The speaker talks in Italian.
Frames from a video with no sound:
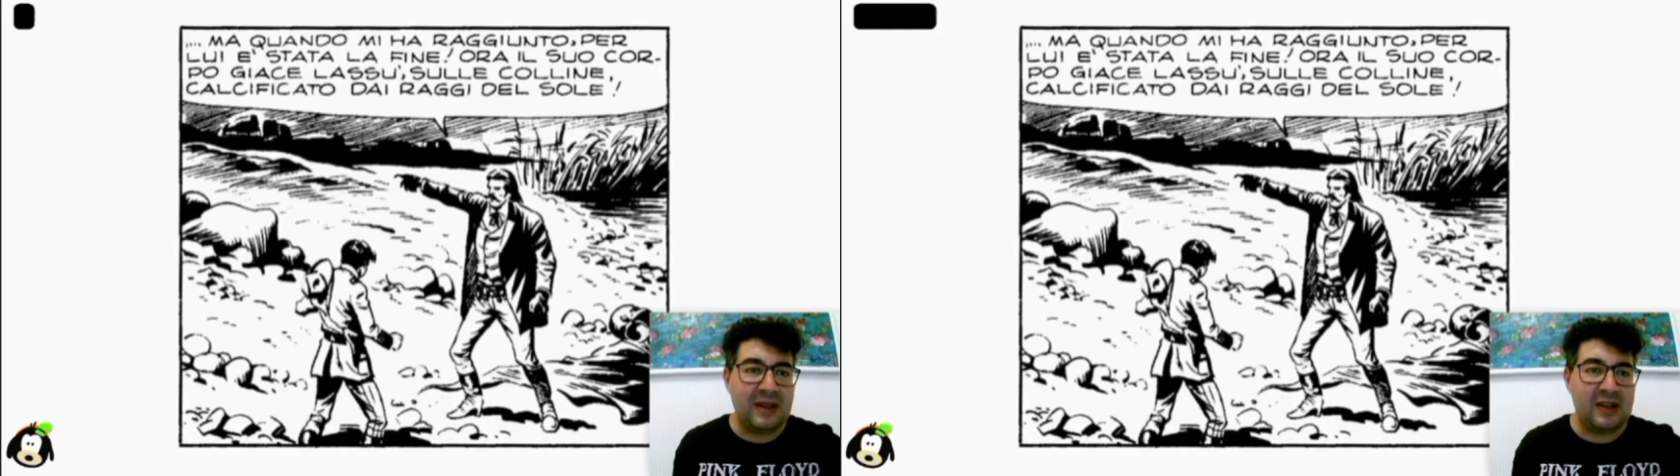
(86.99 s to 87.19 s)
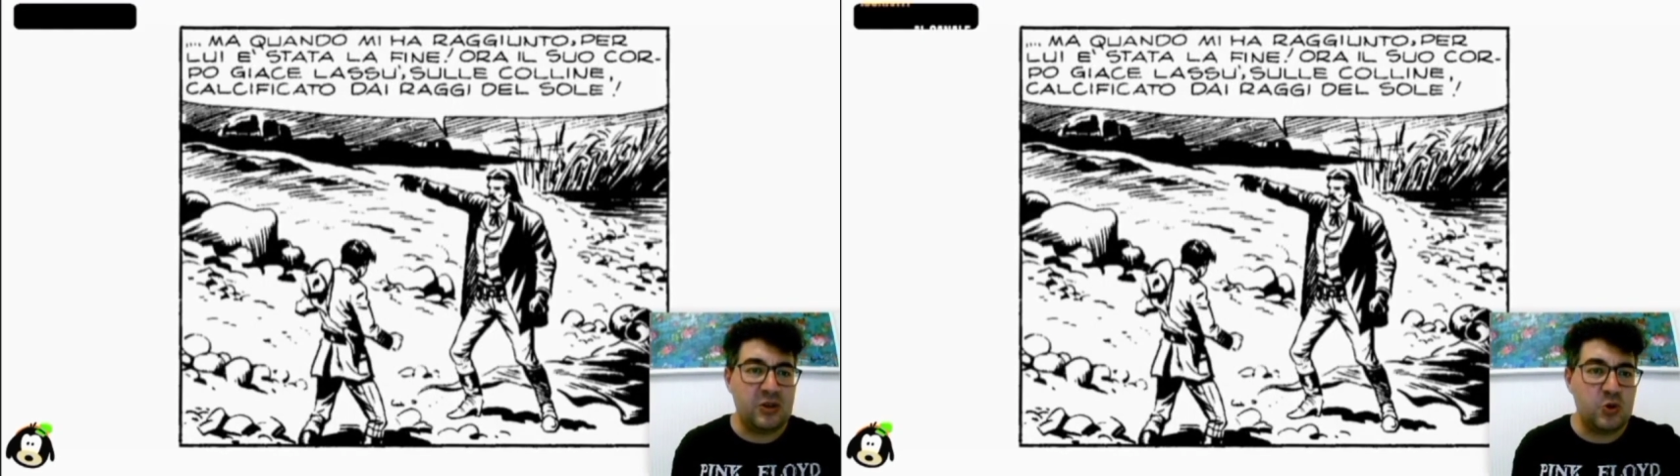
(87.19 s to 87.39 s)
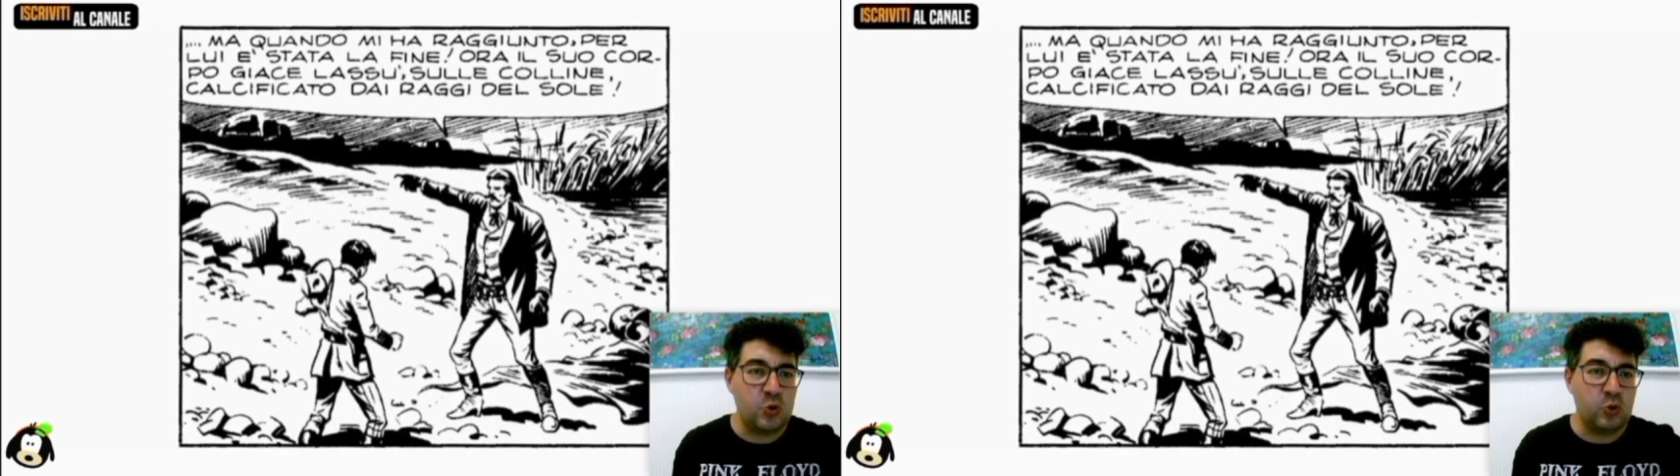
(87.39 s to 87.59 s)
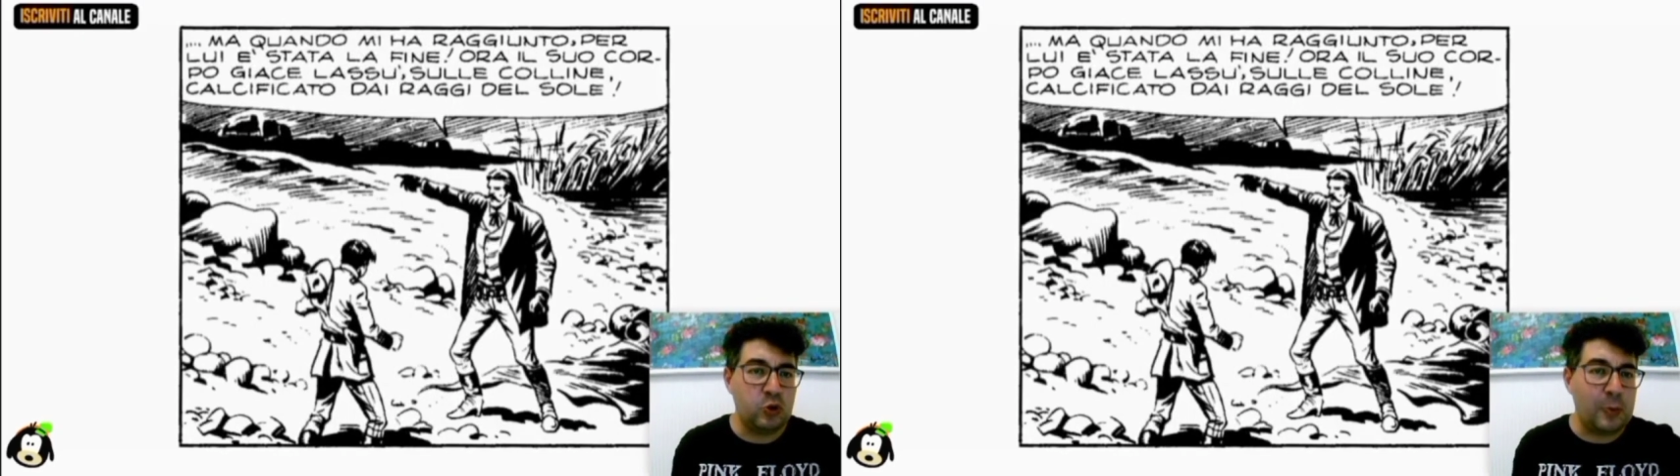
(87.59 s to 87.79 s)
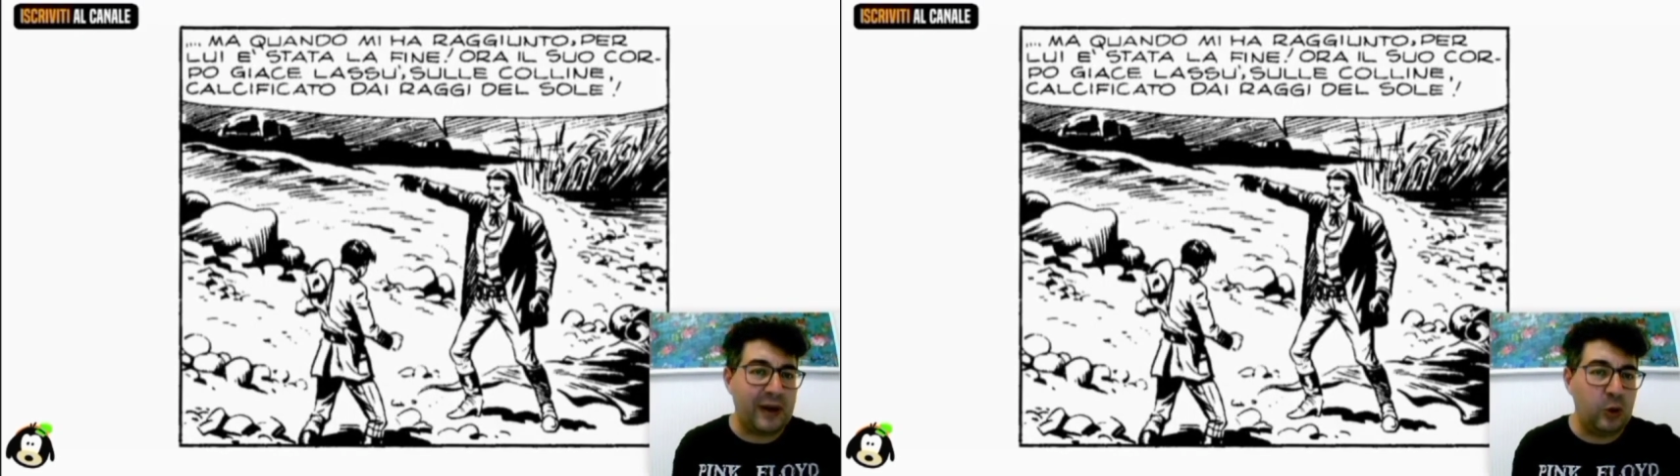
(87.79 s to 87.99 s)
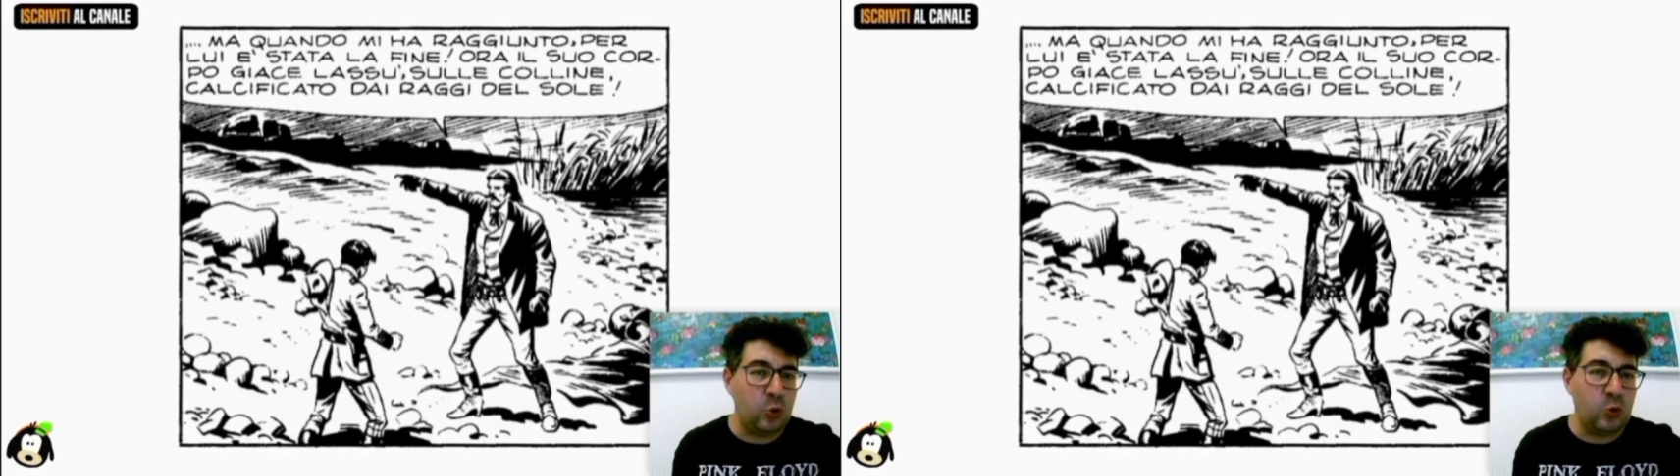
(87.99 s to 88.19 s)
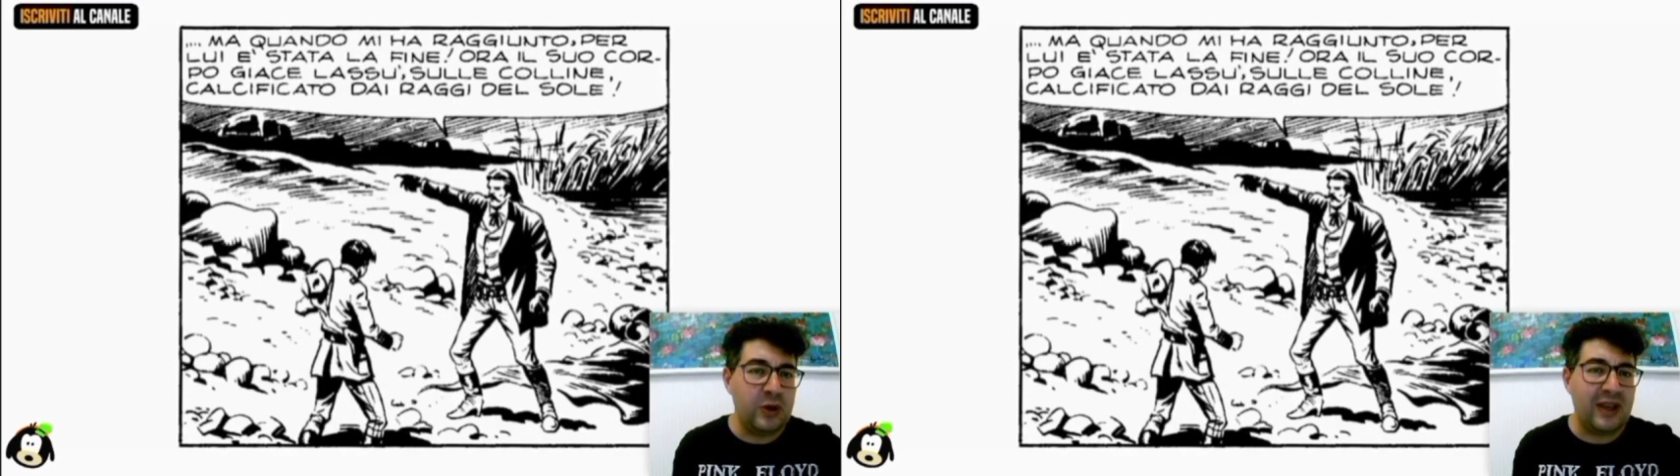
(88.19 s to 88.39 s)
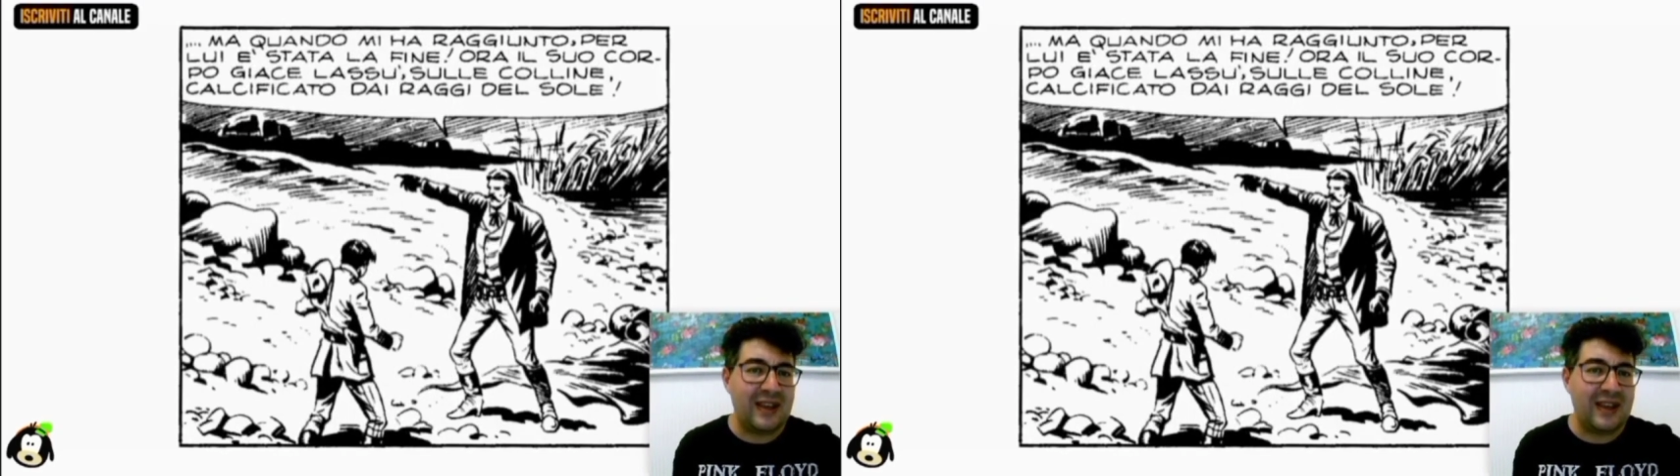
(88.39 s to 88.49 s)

raggiunto per lui